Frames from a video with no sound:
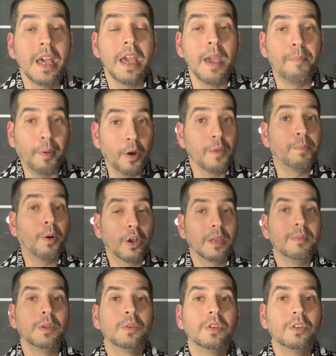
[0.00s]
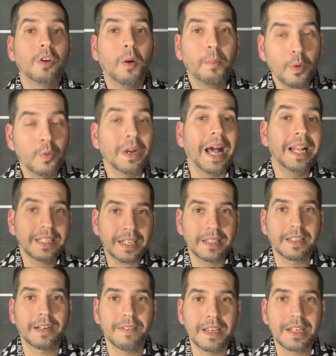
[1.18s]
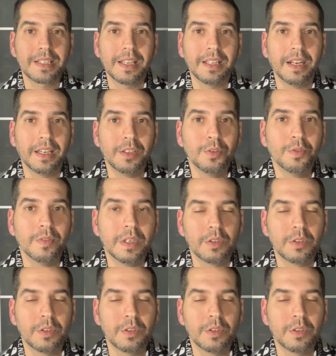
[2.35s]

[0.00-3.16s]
E poi pochi minuti dopo un'altra traversa della Juve,